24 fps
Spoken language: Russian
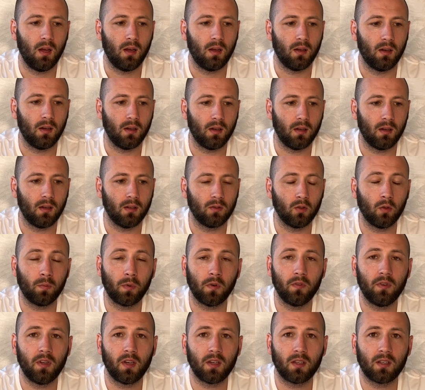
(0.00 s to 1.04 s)
Э, но
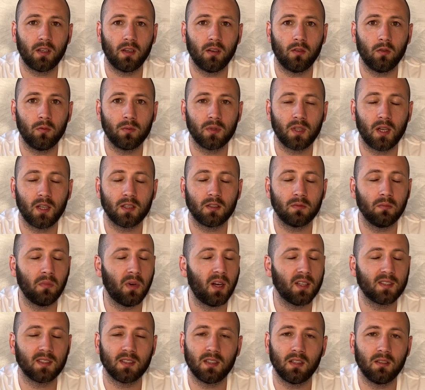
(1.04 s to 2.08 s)
поверьте, у меня есть
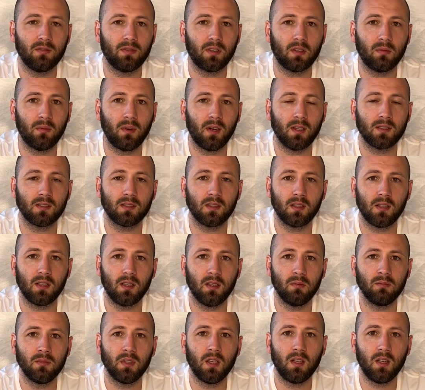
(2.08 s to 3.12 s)
масса информации,
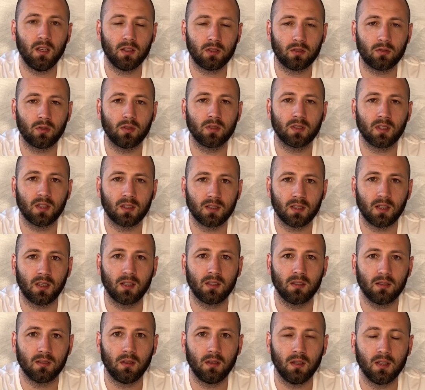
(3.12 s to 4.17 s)
и мне есть что
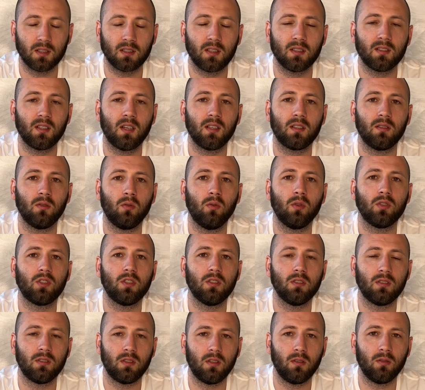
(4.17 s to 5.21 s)
сказать. И сказать
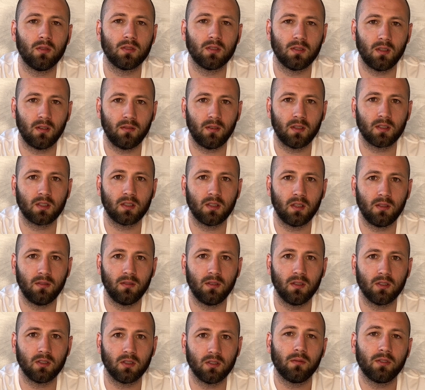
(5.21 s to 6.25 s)
очень серьезные важные
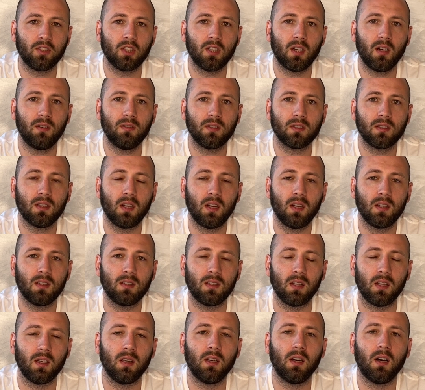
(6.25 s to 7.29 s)
вещи. Вчера, вы
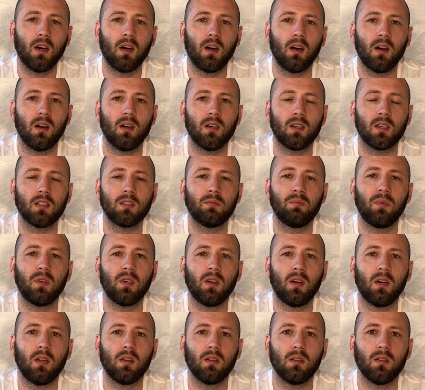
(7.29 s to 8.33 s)
знаете, я
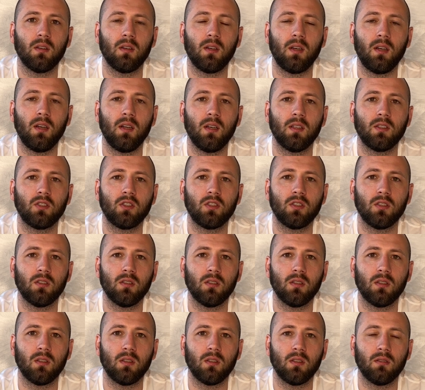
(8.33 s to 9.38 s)
разбирал речь
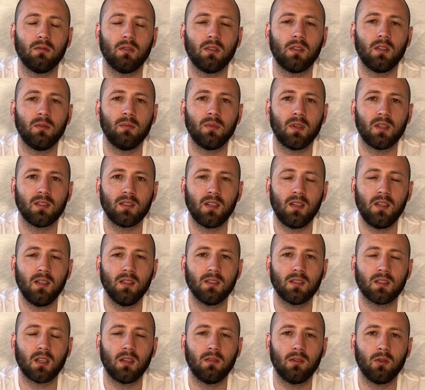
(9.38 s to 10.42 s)
э, Владимира
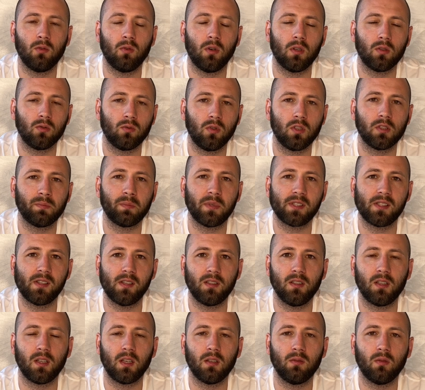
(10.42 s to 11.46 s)
Зеленского, ну, одно из
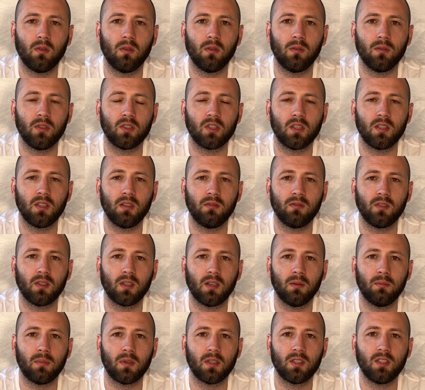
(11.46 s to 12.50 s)
последних его
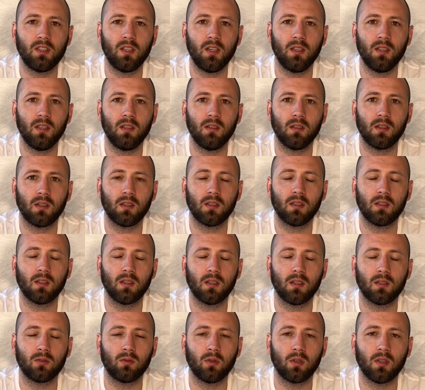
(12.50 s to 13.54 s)
ежедневных обращений
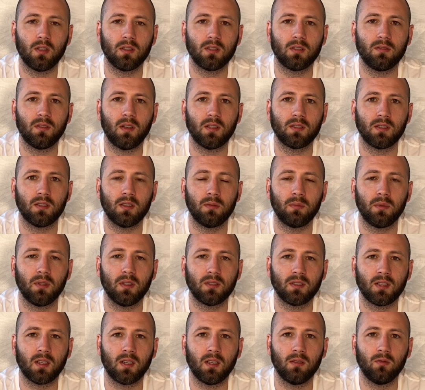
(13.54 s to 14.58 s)
которая связана была
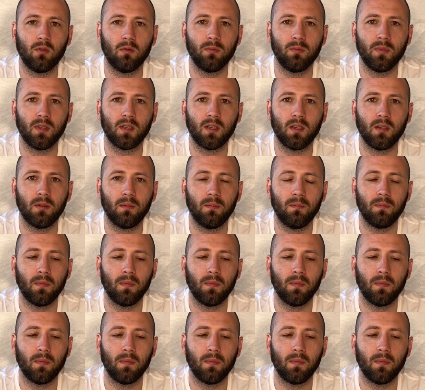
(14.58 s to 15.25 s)
с экономикой.